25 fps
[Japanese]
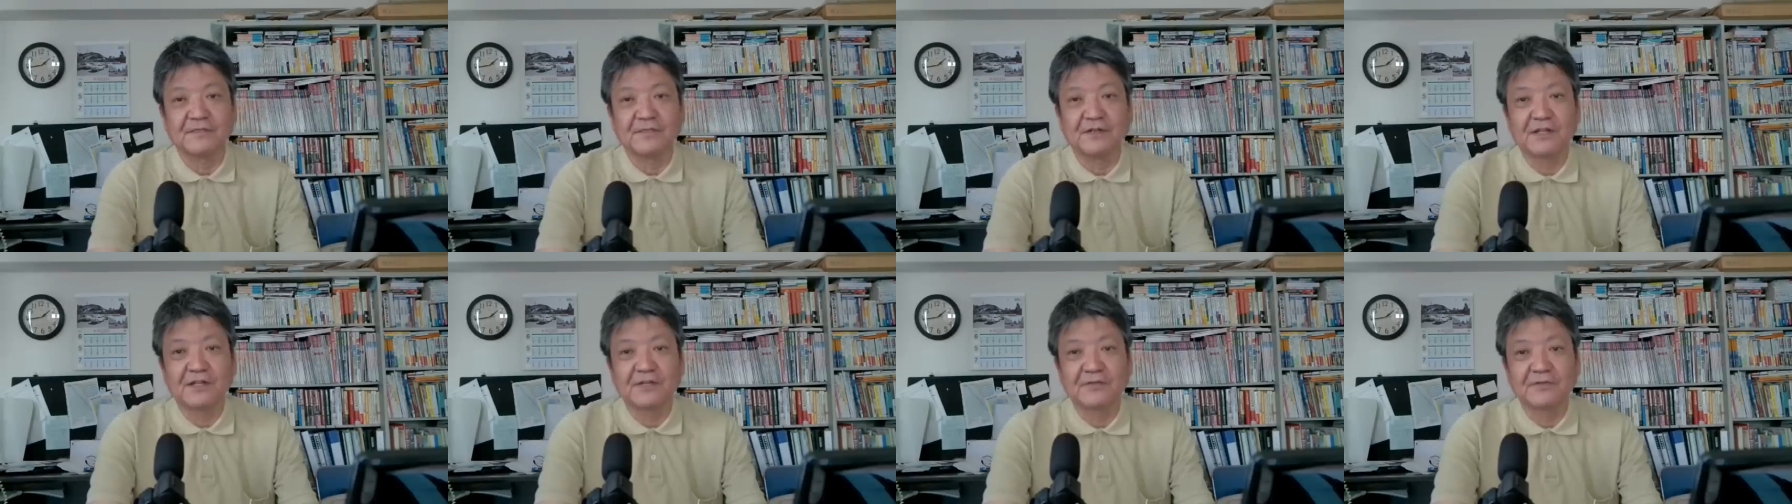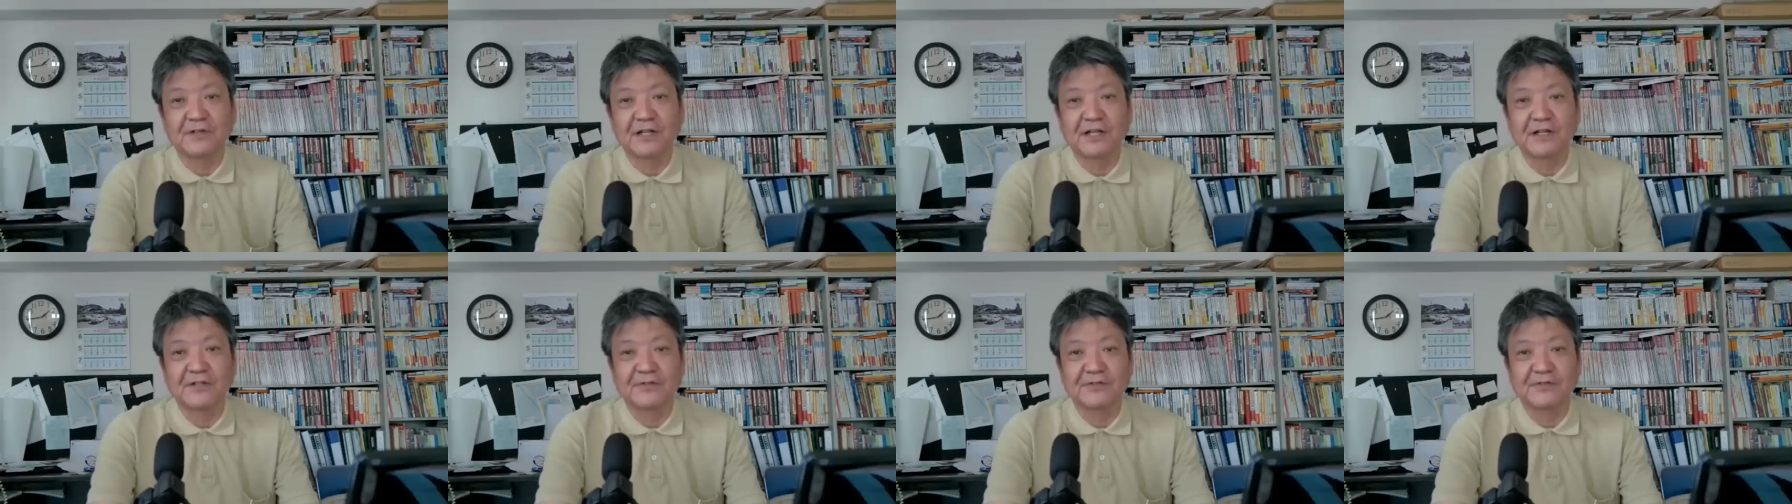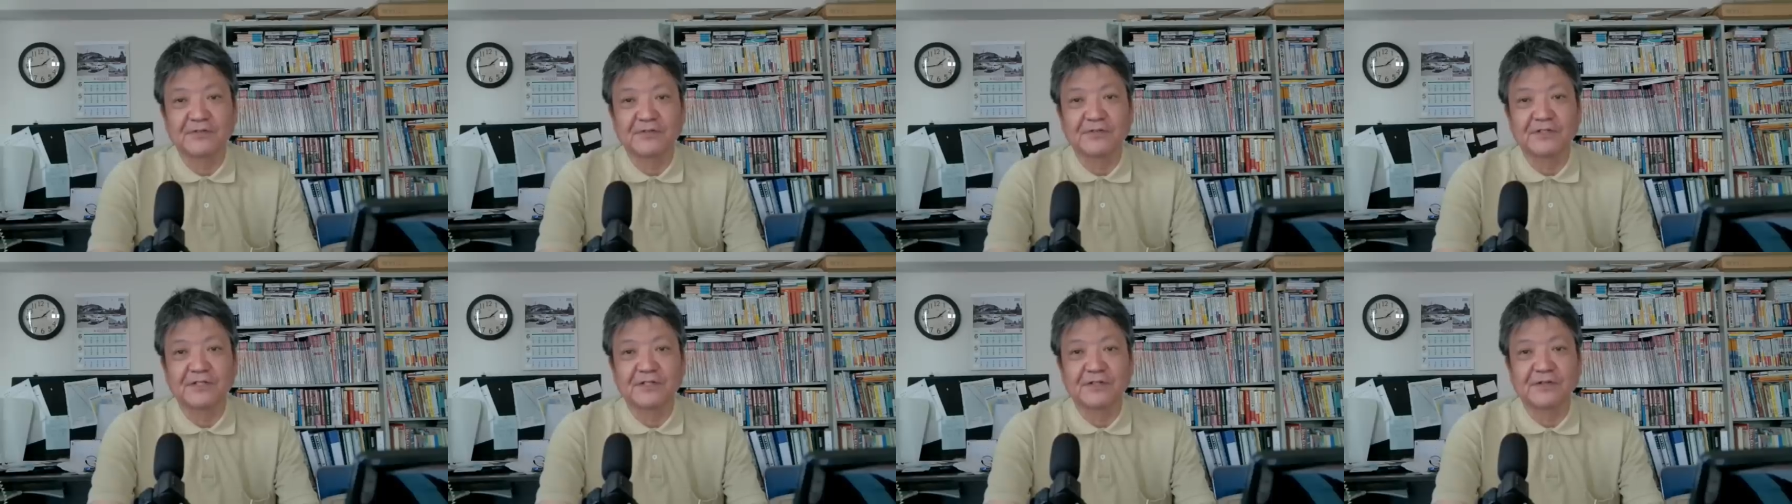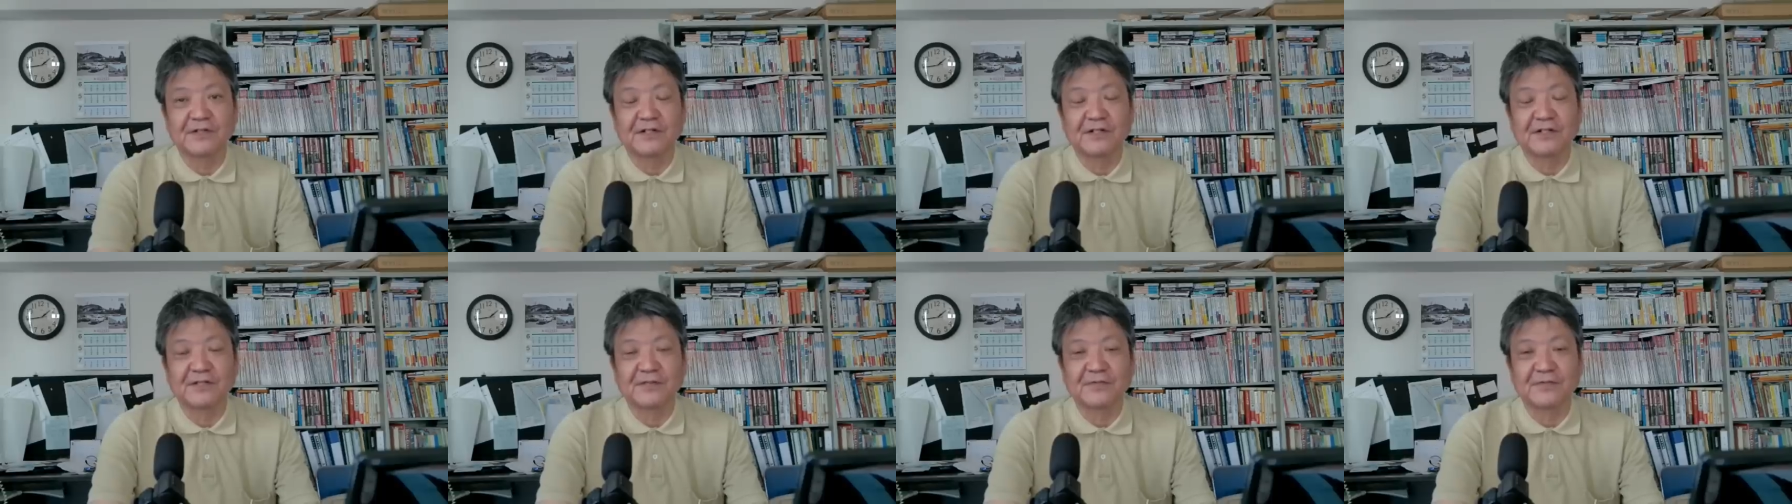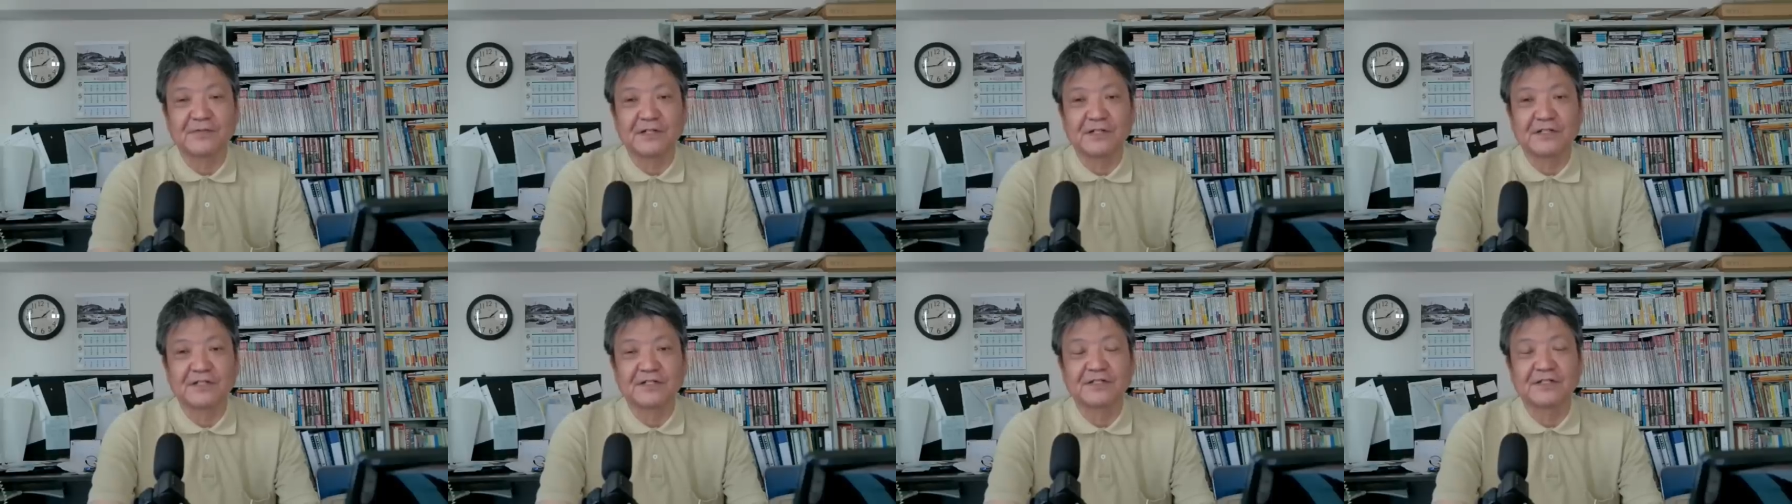メールのやり取りをしてるわけで
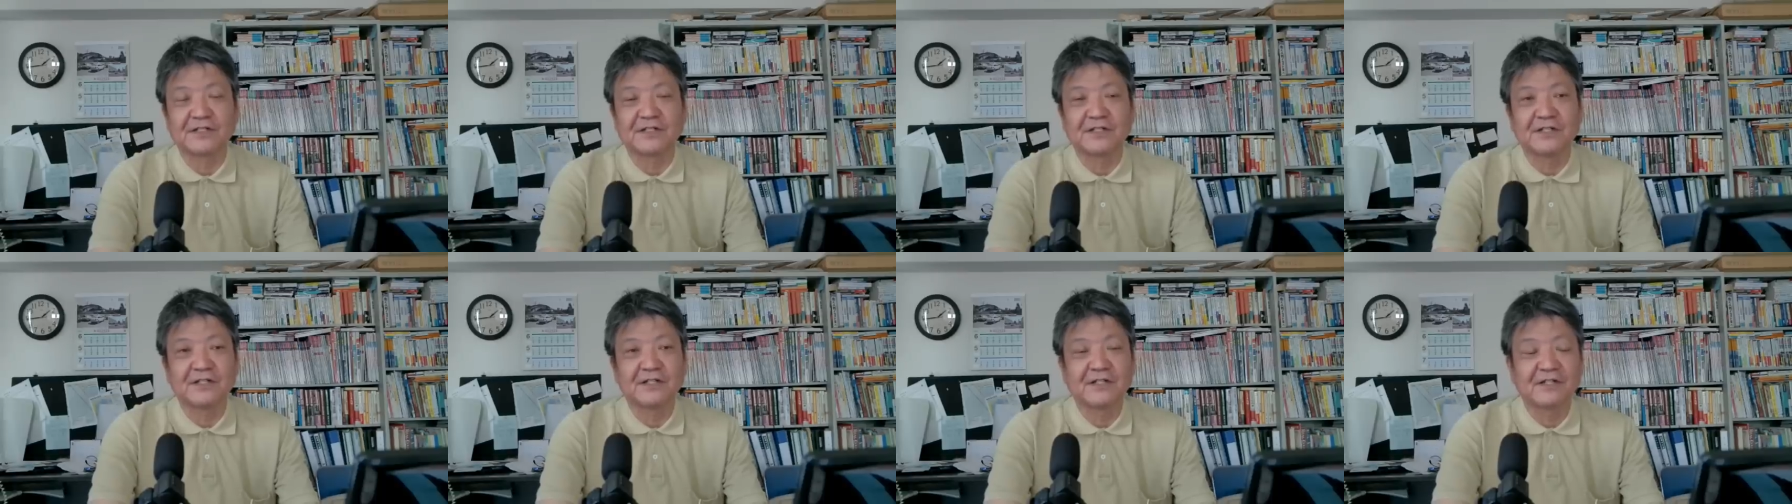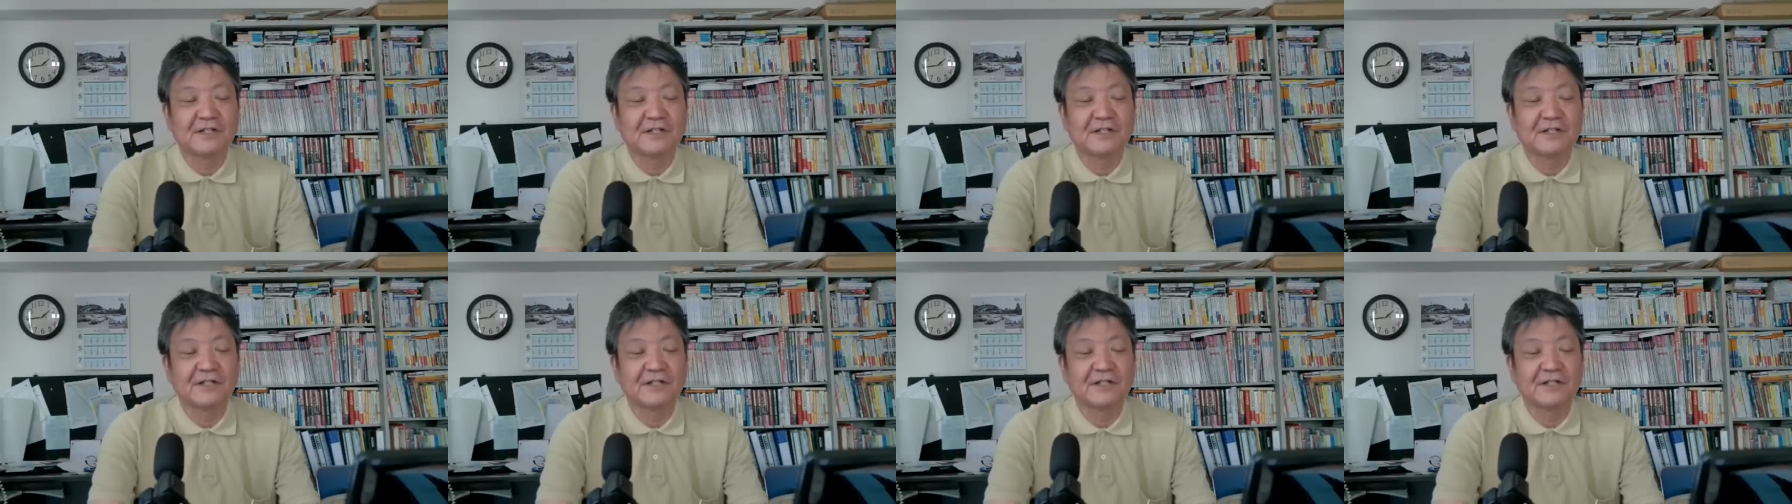もなし、